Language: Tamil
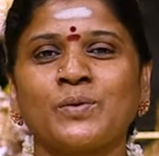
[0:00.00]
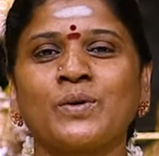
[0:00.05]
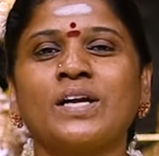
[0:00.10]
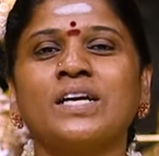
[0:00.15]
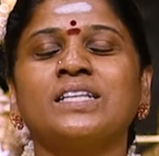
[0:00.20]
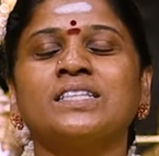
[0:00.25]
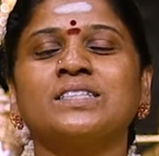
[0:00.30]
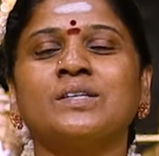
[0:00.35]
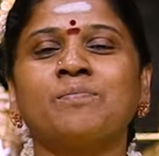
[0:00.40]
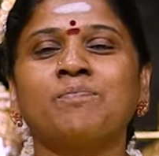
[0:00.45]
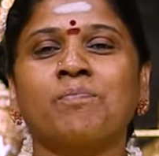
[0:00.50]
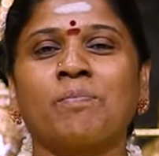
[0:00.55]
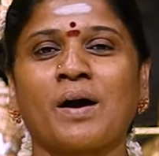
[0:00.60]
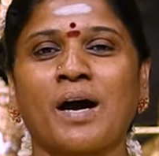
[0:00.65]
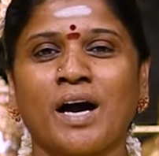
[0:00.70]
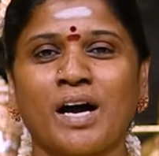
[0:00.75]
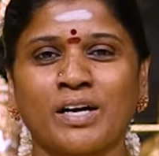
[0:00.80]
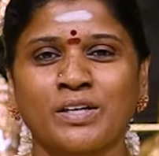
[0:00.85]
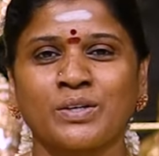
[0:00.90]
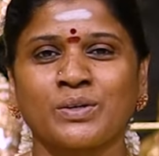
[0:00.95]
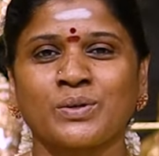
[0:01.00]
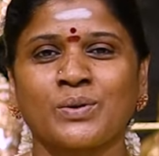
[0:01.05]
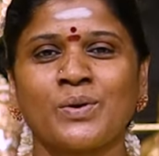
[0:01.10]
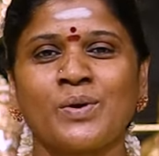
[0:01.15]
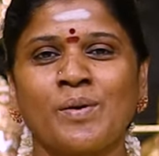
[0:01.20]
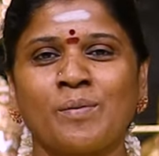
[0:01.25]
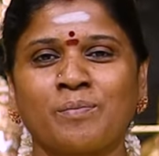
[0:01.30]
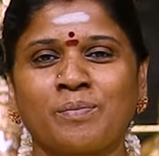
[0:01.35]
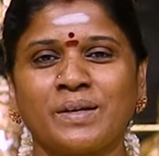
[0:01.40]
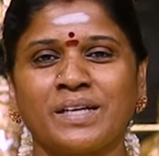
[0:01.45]
புகழ்ந்து
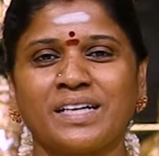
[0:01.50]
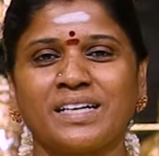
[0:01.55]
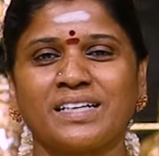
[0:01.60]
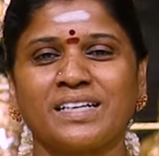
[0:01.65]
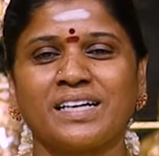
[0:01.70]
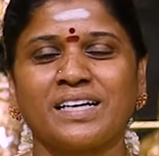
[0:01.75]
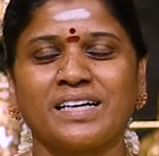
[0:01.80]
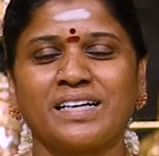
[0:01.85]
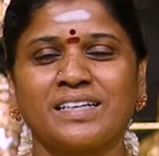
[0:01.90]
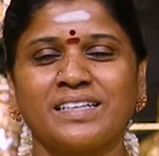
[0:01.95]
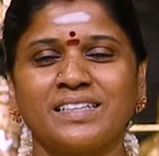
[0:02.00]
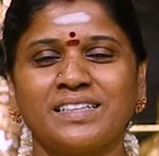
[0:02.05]
பாடுறோம் அப்படின்னா